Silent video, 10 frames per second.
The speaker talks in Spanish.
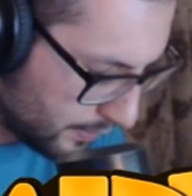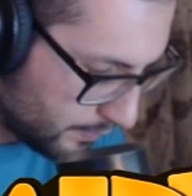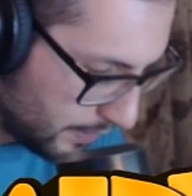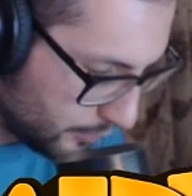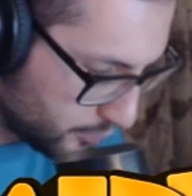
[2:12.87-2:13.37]

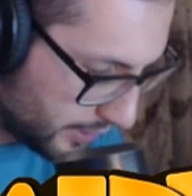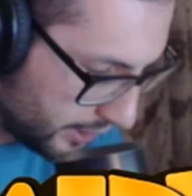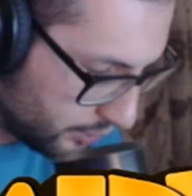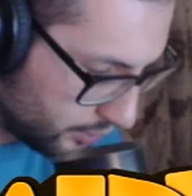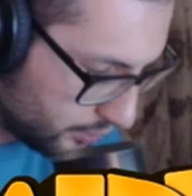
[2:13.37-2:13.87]
Vamos,
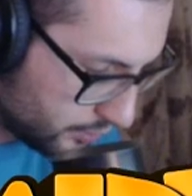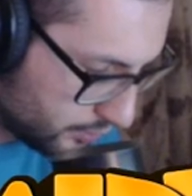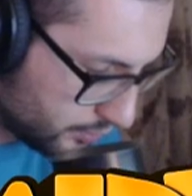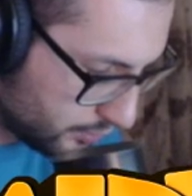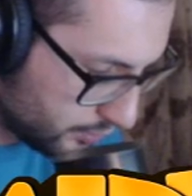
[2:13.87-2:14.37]
maguito.
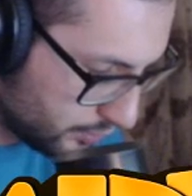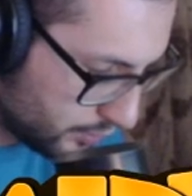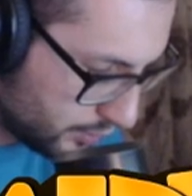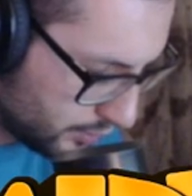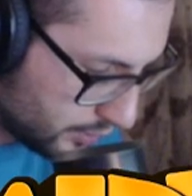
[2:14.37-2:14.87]

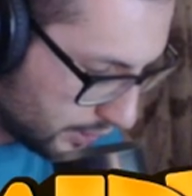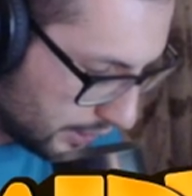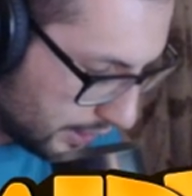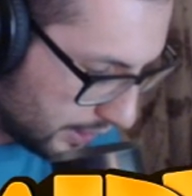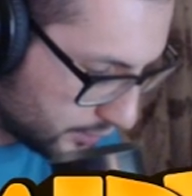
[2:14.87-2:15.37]

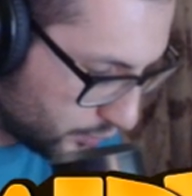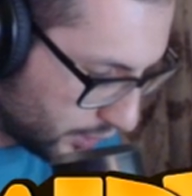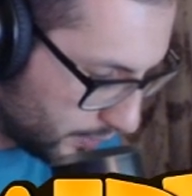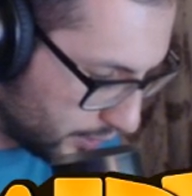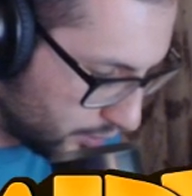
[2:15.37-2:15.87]
Haz tu
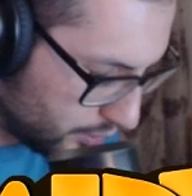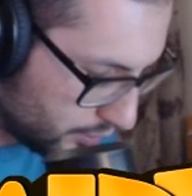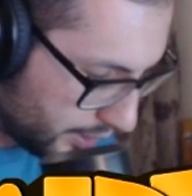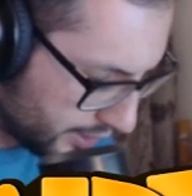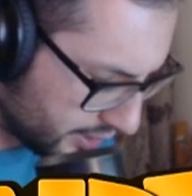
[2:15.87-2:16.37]
trabajo.
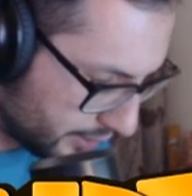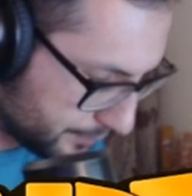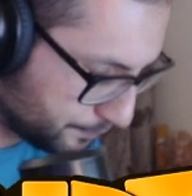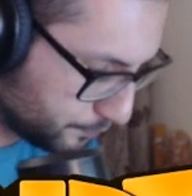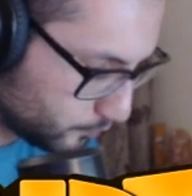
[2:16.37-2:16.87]
Ahí está.
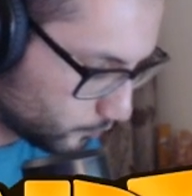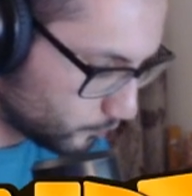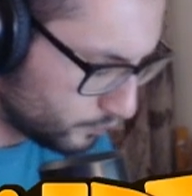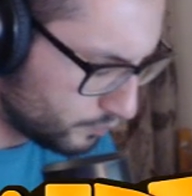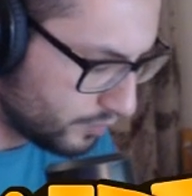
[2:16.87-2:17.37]

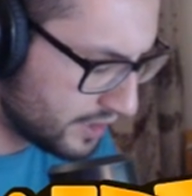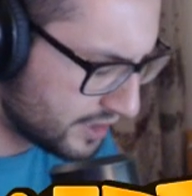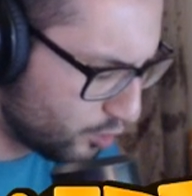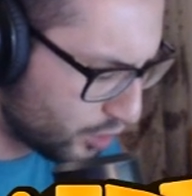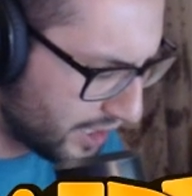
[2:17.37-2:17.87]

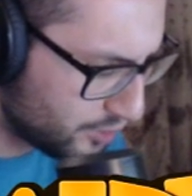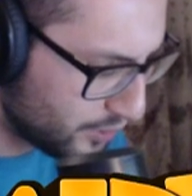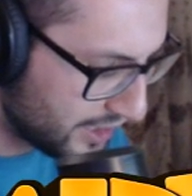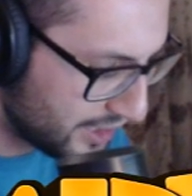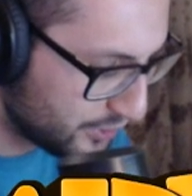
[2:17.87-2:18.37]
Estamos ganando
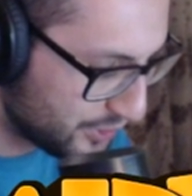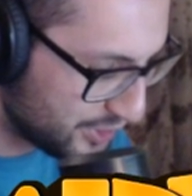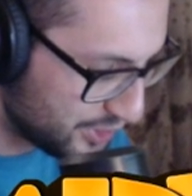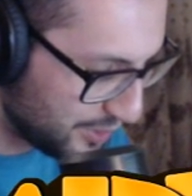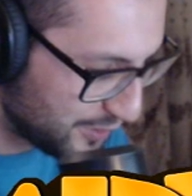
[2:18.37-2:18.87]
en daño y si
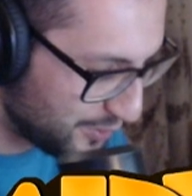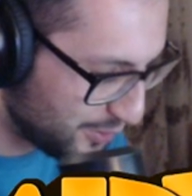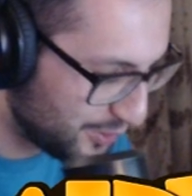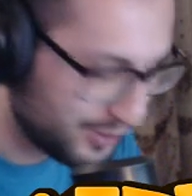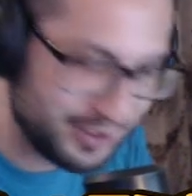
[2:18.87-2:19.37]
no me
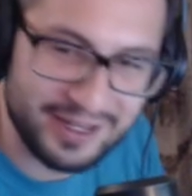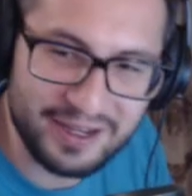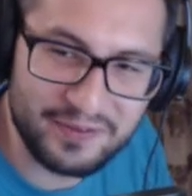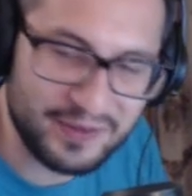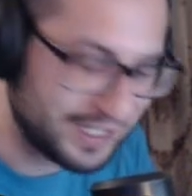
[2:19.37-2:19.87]
equivoco,
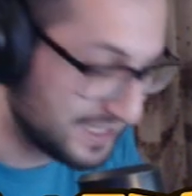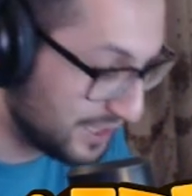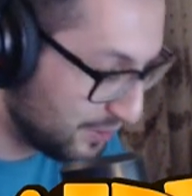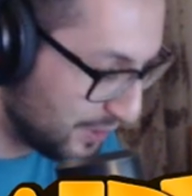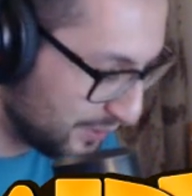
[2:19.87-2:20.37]
Fia que está
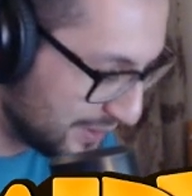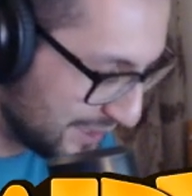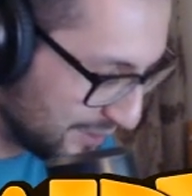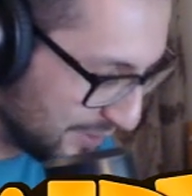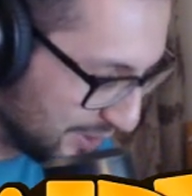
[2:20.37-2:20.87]
jugando
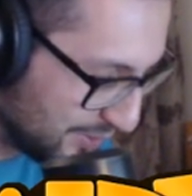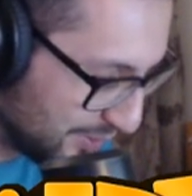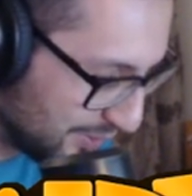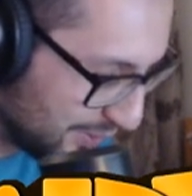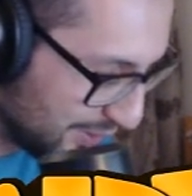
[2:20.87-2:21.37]
exactamente
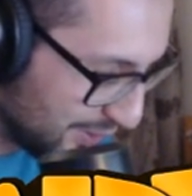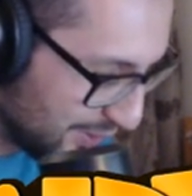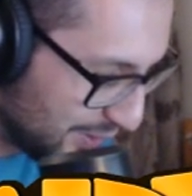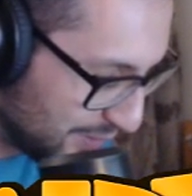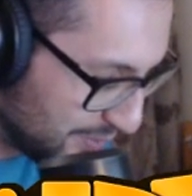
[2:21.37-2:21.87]
con,
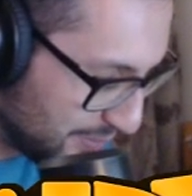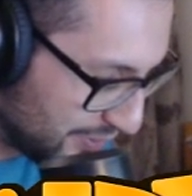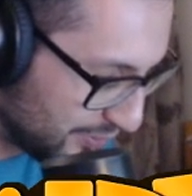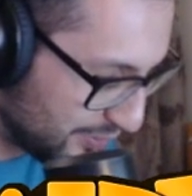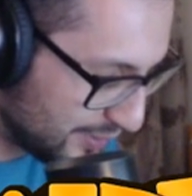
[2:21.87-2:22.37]
con mi
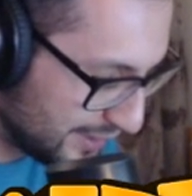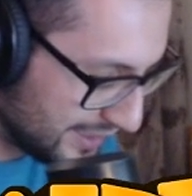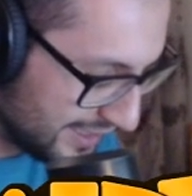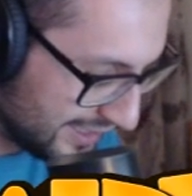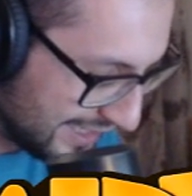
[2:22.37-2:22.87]
mazo,
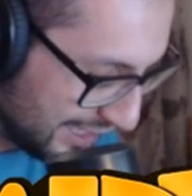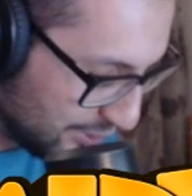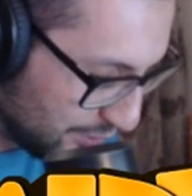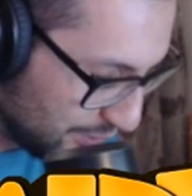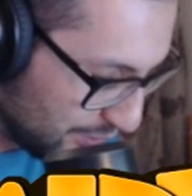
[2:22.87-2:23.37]
que
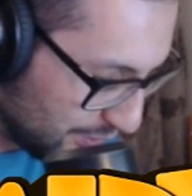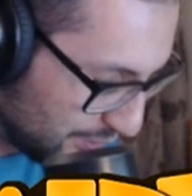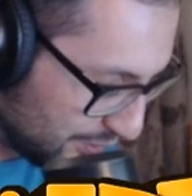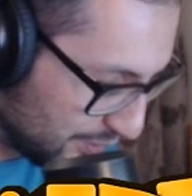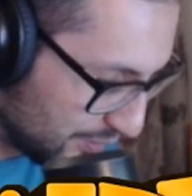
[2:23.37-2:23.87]

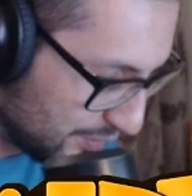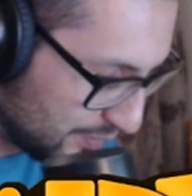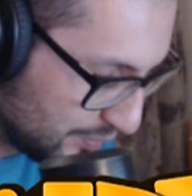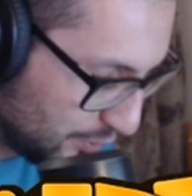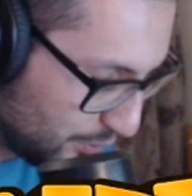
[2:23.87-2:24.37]
no,
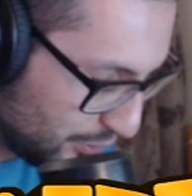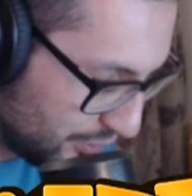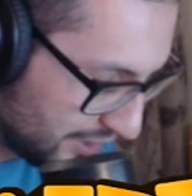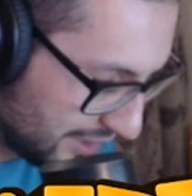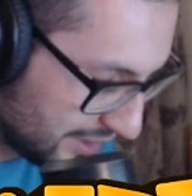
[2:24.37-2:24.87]
no puedo
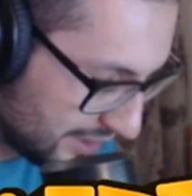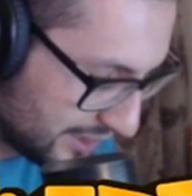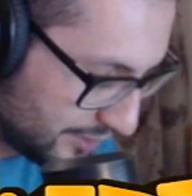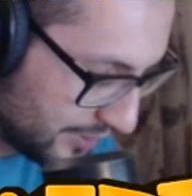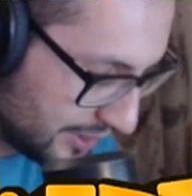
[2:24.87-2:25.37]
decir que es
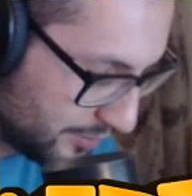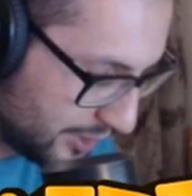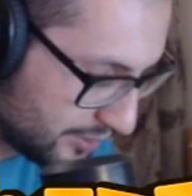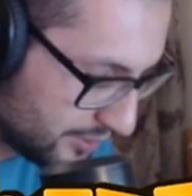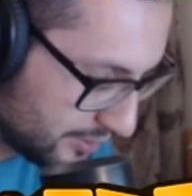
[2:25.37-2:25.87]
exactamente
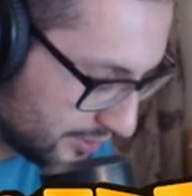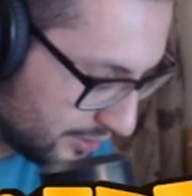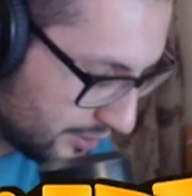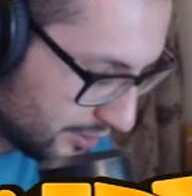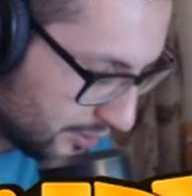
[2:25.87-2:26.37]
mío,
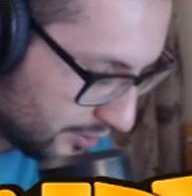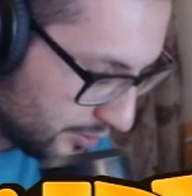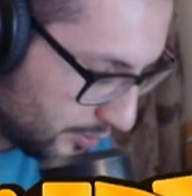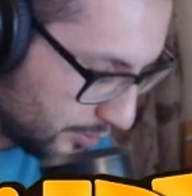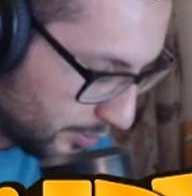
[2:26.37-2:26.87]

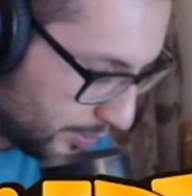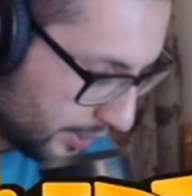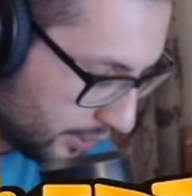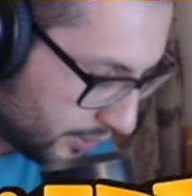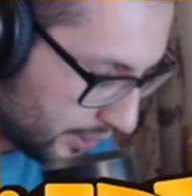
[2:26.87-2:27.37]

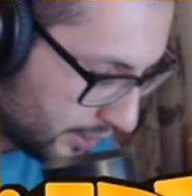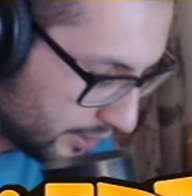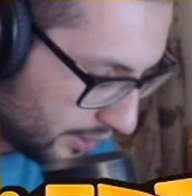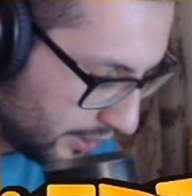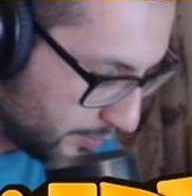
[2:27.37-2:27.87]
pero que
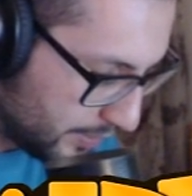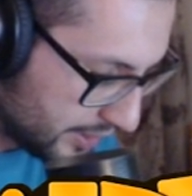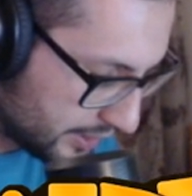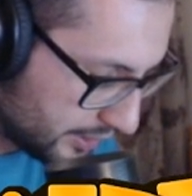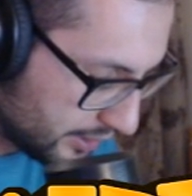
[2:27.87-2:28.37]
en
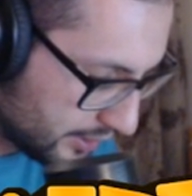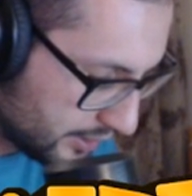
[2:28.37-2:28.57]
parte